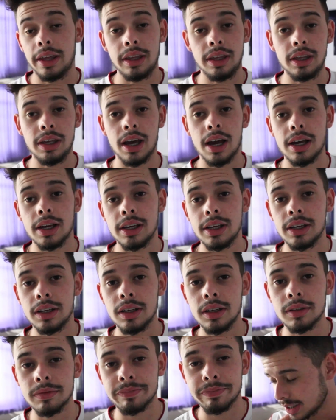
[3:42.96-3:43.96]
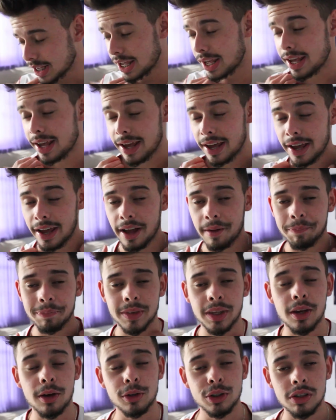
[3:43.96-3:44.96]
E aí, é,
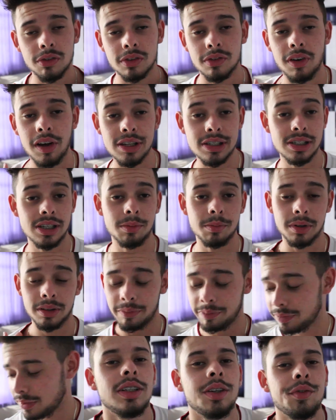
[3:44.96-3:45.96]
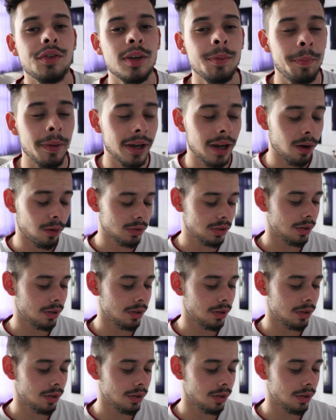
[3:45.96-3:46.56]
o que, que eu tive que fazer, mano? Tive que pegar o